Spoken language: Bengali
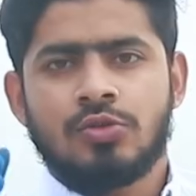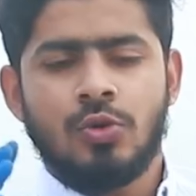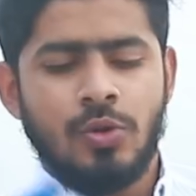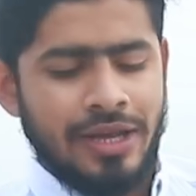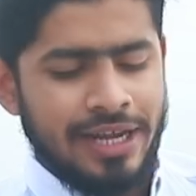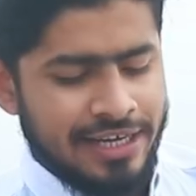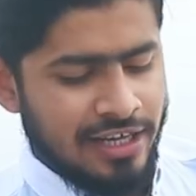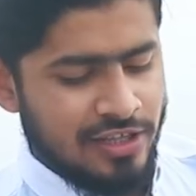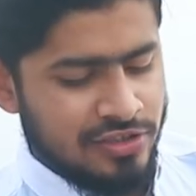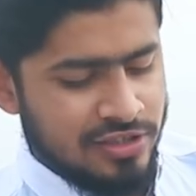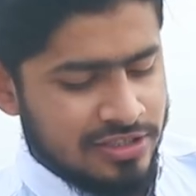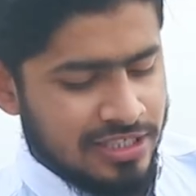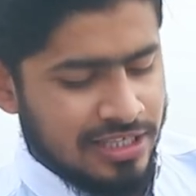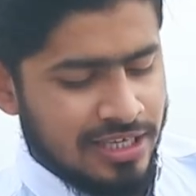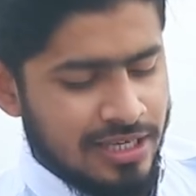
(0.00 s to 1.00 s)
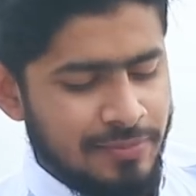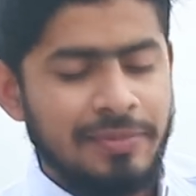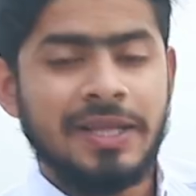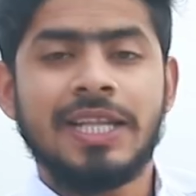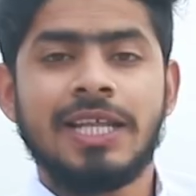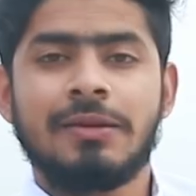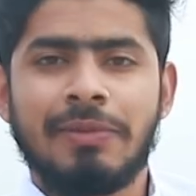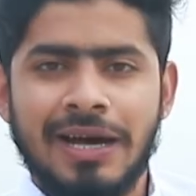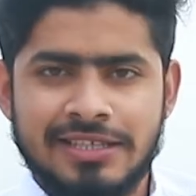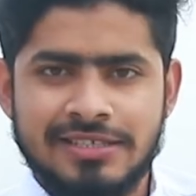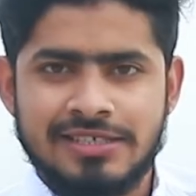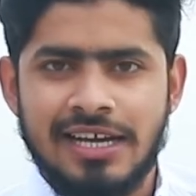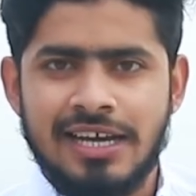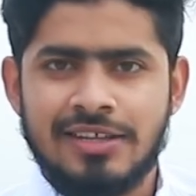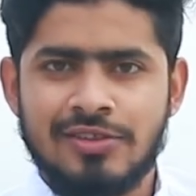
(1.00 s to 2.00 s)
তো এটা হচ্ছে যে মিনির
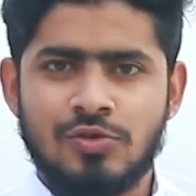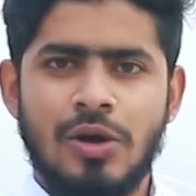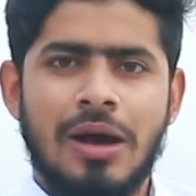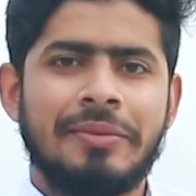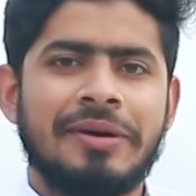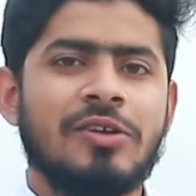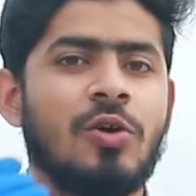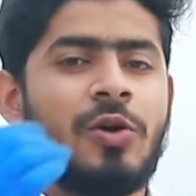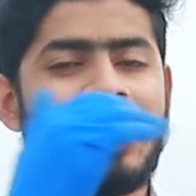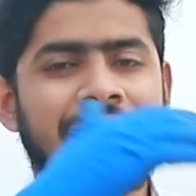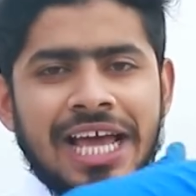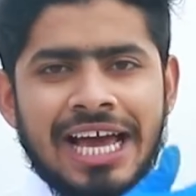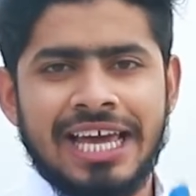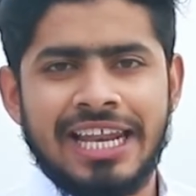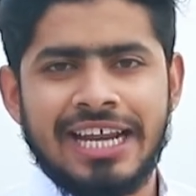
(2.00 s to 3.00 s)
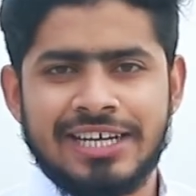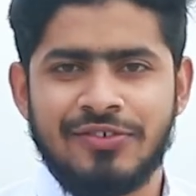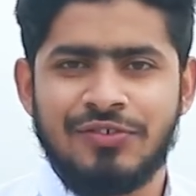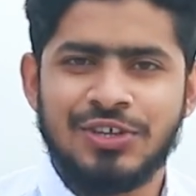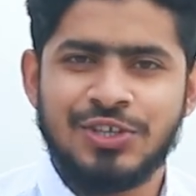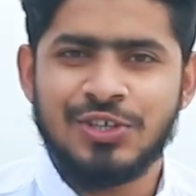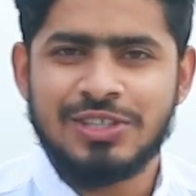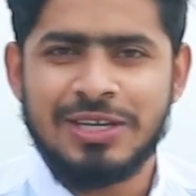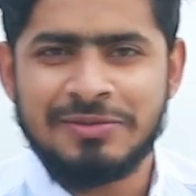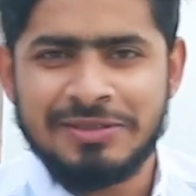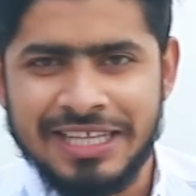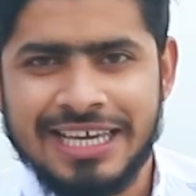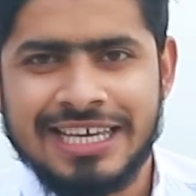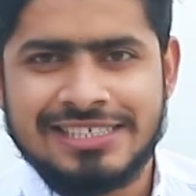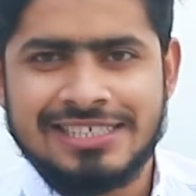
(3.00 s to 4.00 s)
বাচ্চা তো আমার অনেক আগের একটা ভিডিওতে আমি
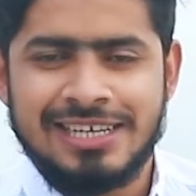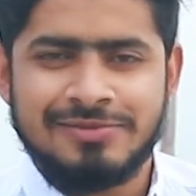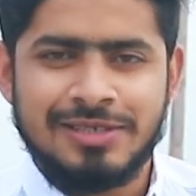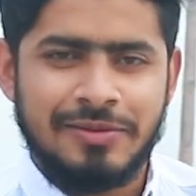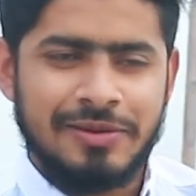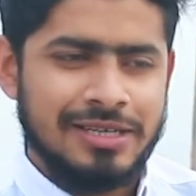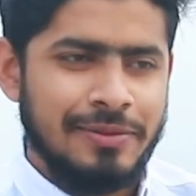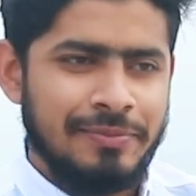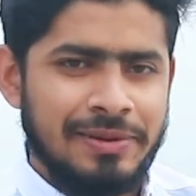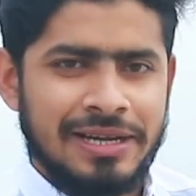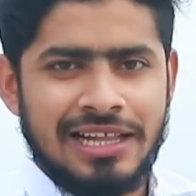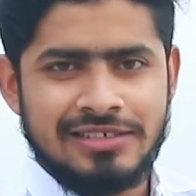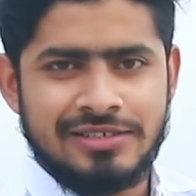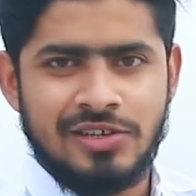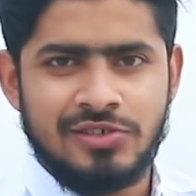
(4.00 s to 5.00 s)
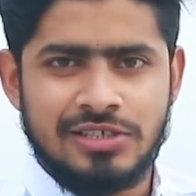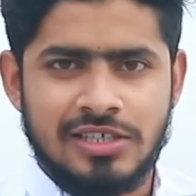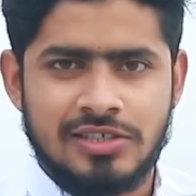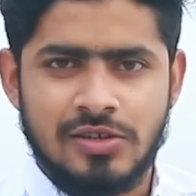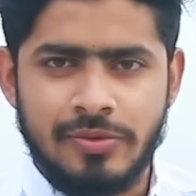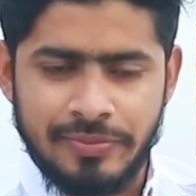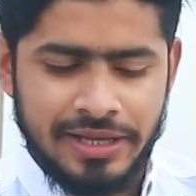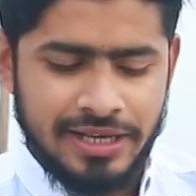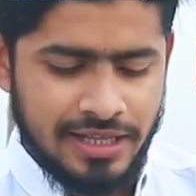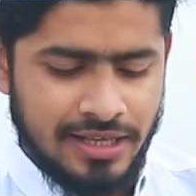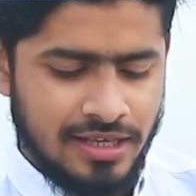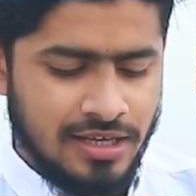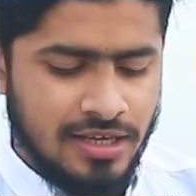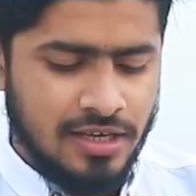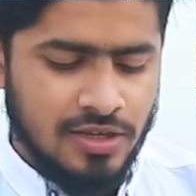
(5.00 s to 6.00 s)
দেখেছিলাম যে আমার একটা বিড়াল ছিল সেটা ছিল মিনি
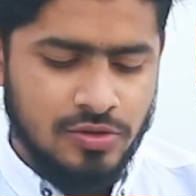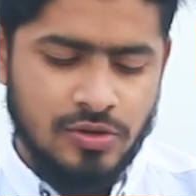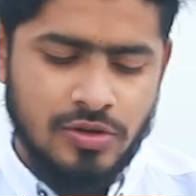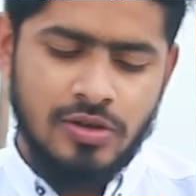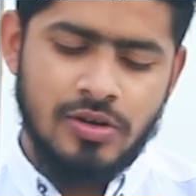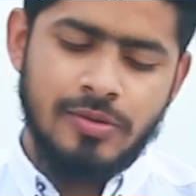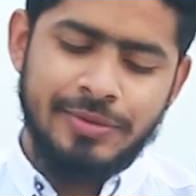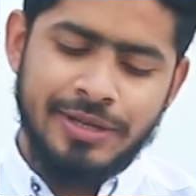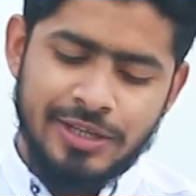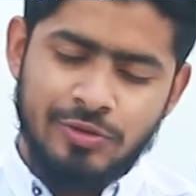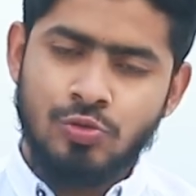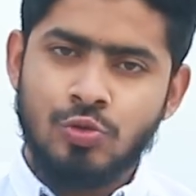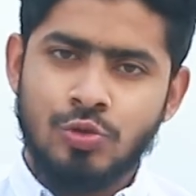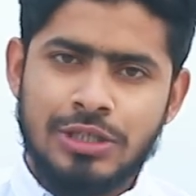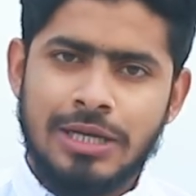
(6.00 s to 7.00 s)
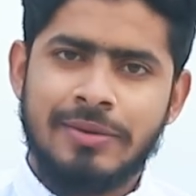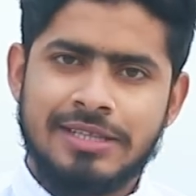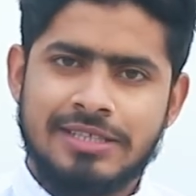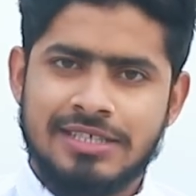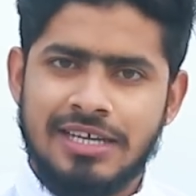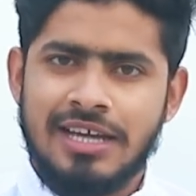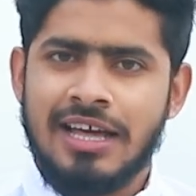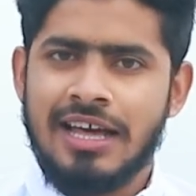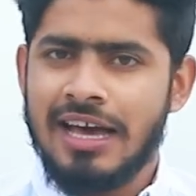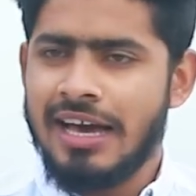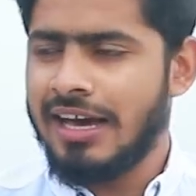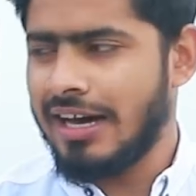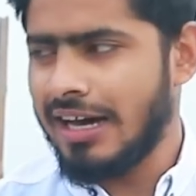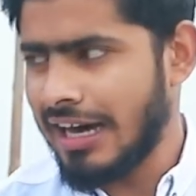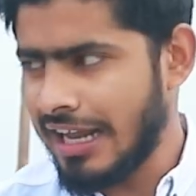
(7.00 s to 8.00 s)
তো মিনির দুইটা বাচ্চা
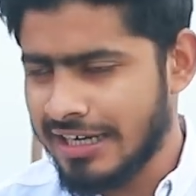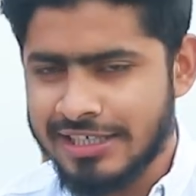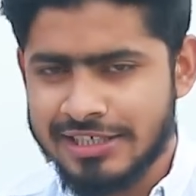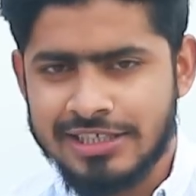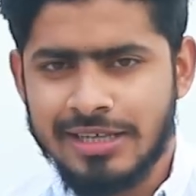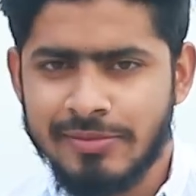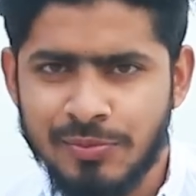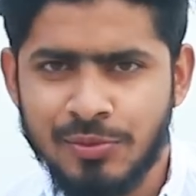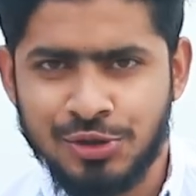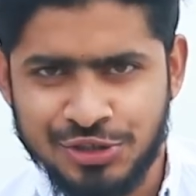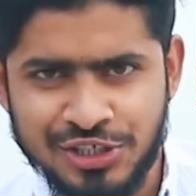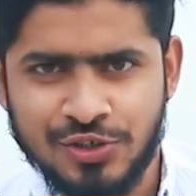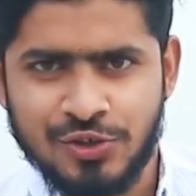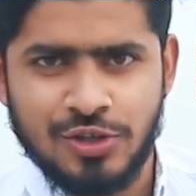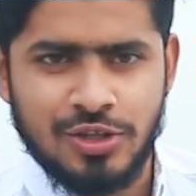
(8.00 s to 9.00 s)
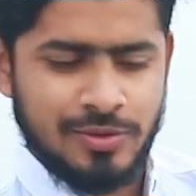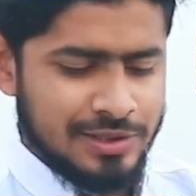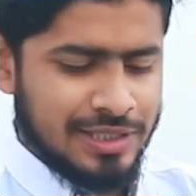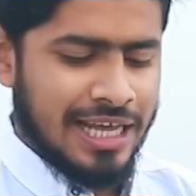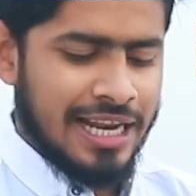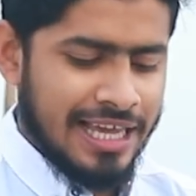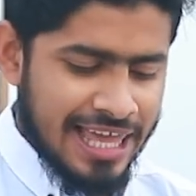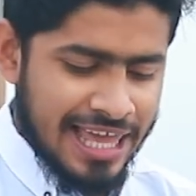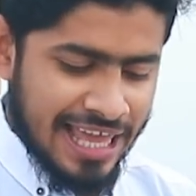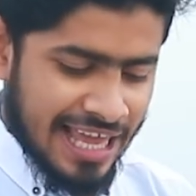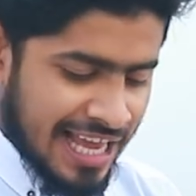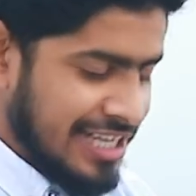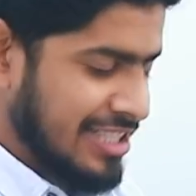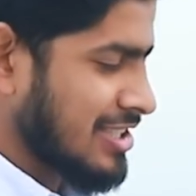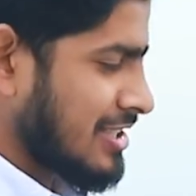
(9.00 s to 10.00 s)
আর একটা সাথে আমি পরিচয় করে দেবো তার আগে
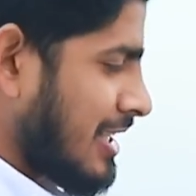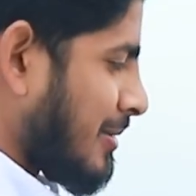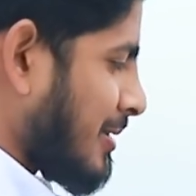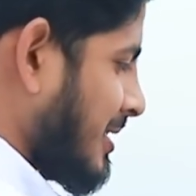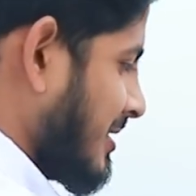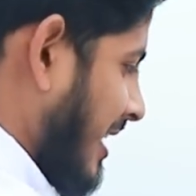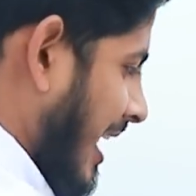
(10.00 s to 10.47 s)
এর সাথে আমাদের